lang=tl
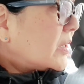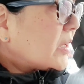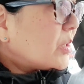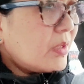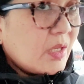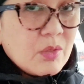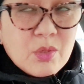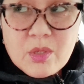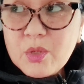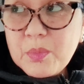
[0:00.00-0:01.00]
yun na yun
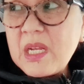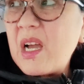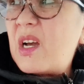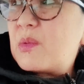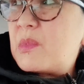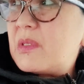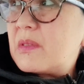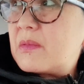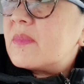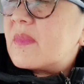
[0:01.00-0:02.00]
yun na yung pinaka ano mo
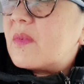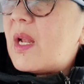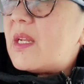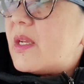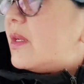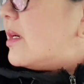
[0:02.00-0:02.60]
wala na yun